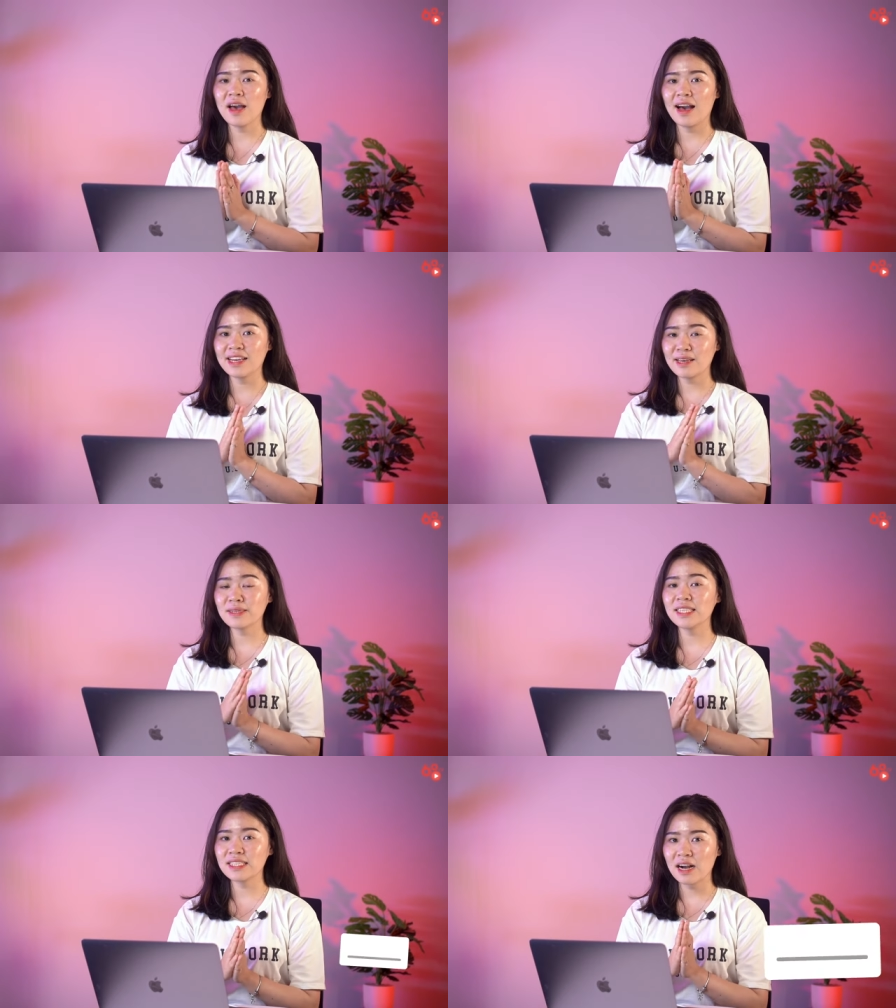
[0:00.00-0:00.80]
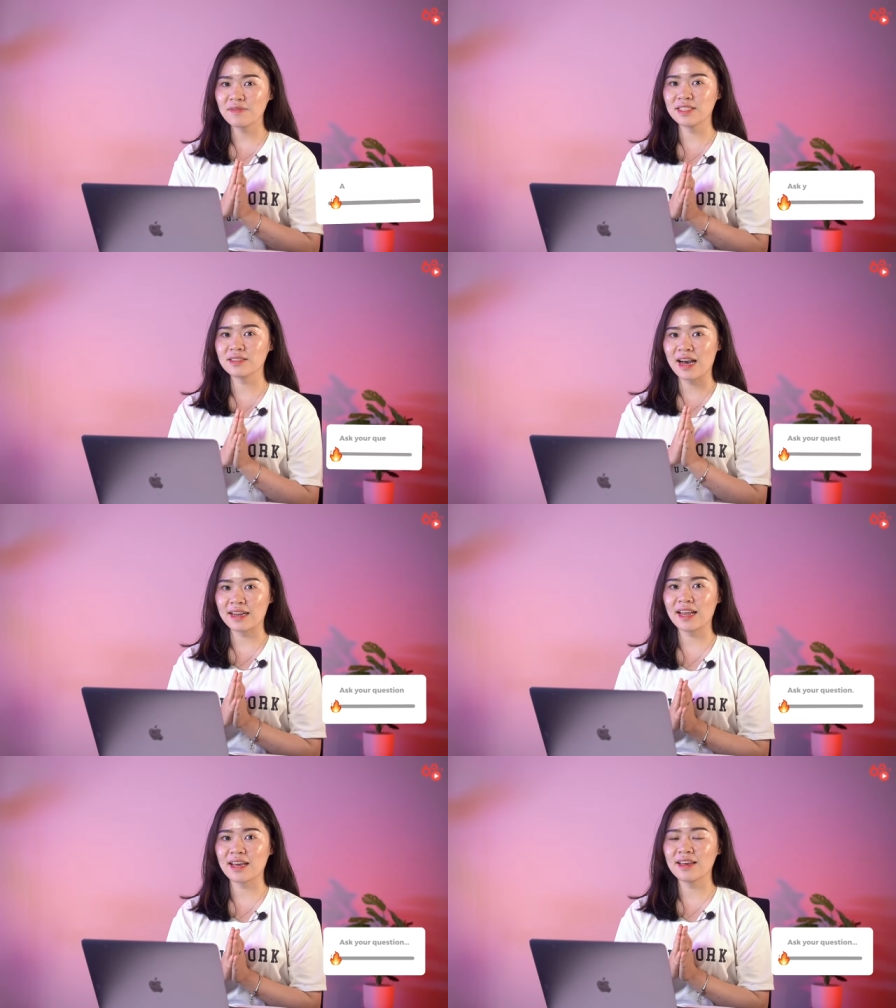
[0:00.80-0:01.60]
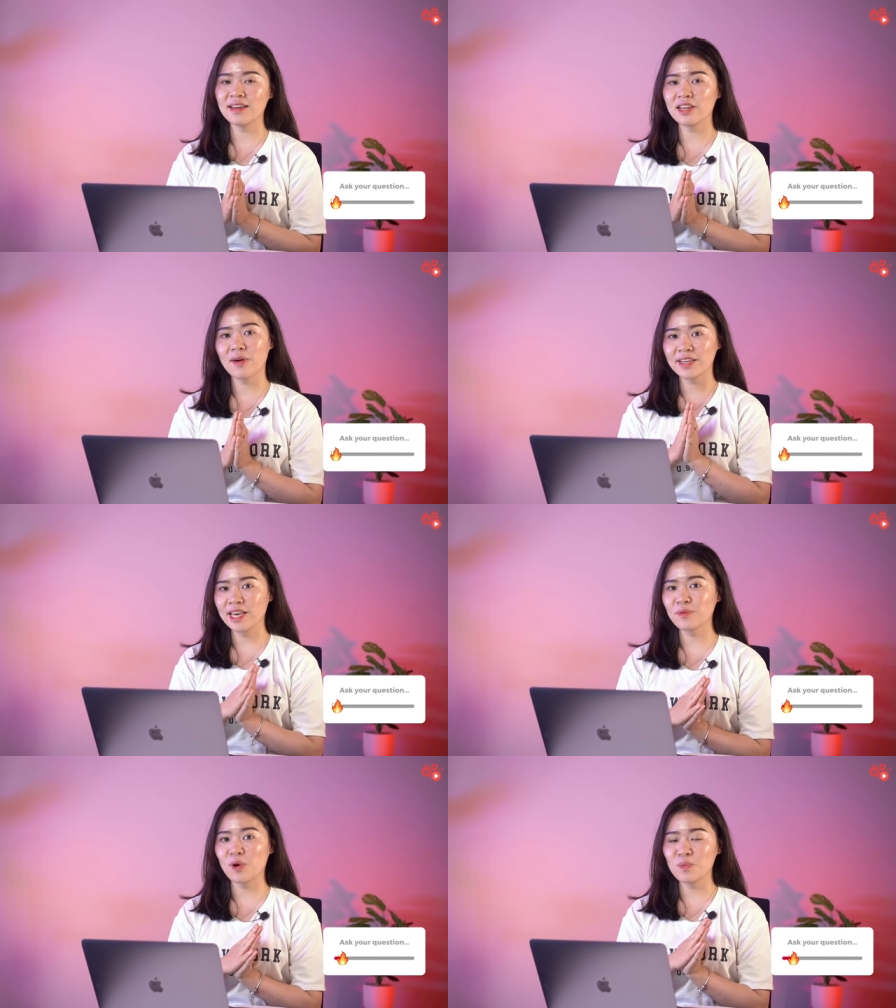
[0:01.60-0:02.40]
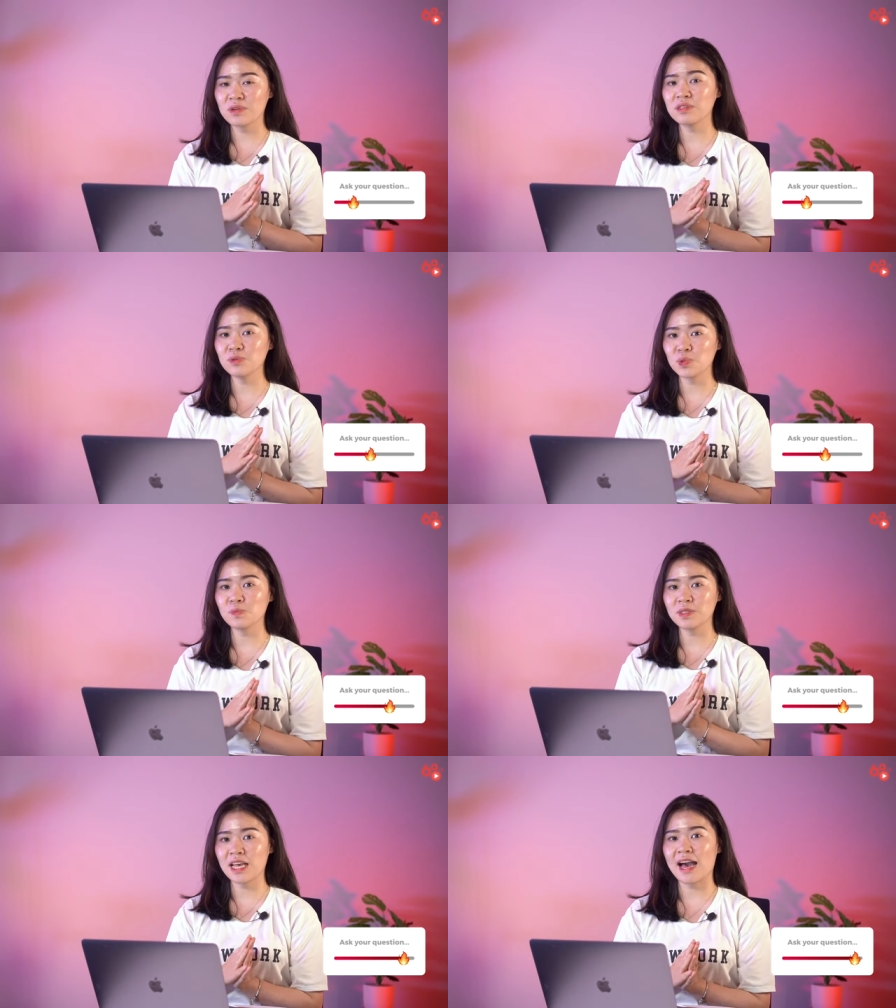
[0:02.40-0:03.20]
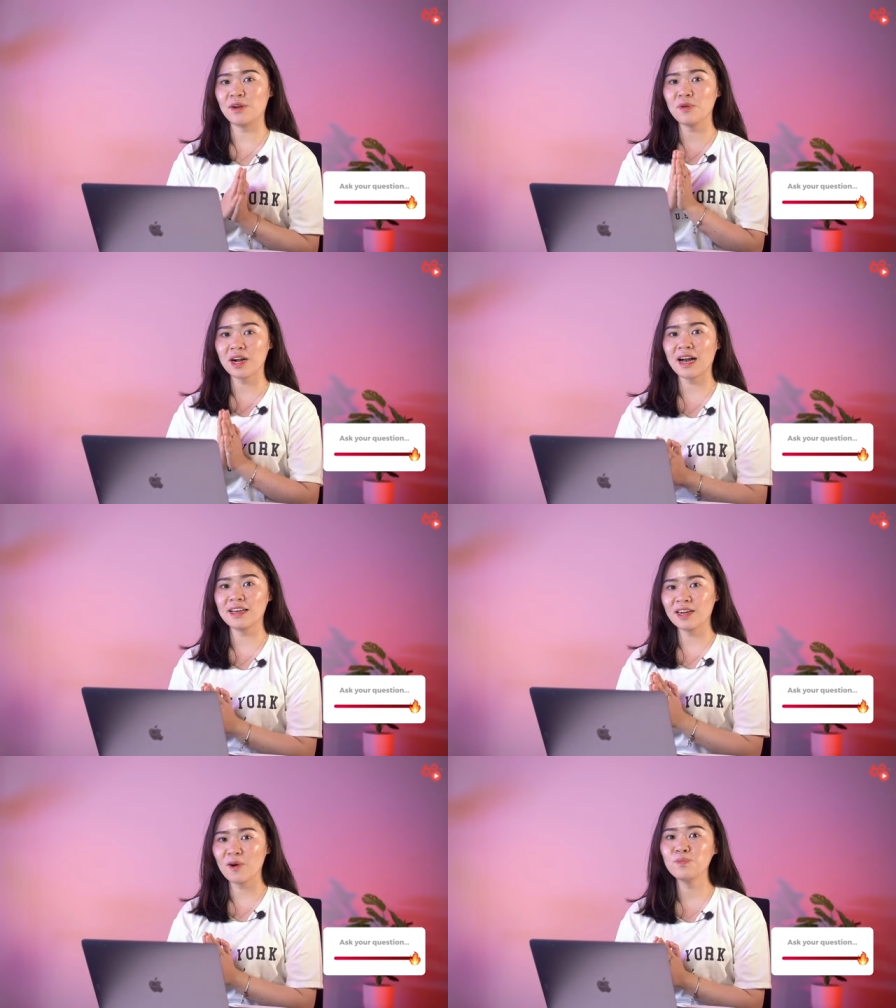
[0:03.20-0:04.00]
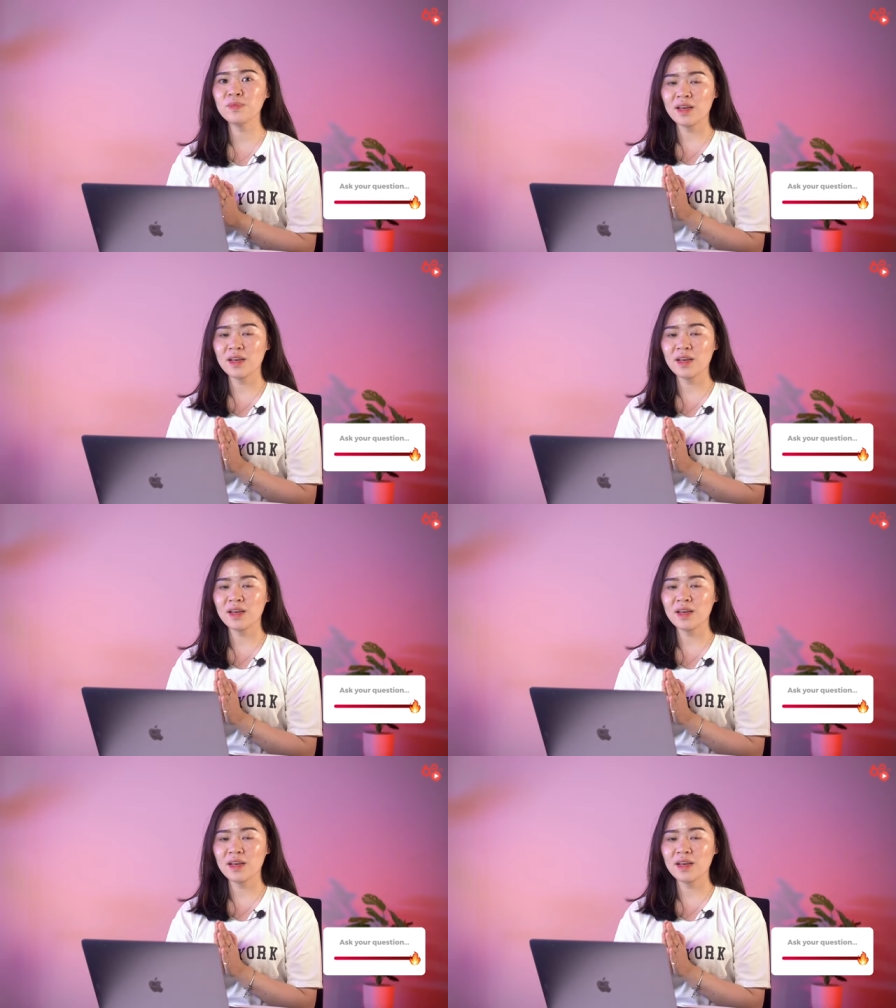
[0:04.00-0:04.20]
Anh em nghĩ sao về dự án này? Liệu anh em có muốn sử dụng sàn OKA hay không?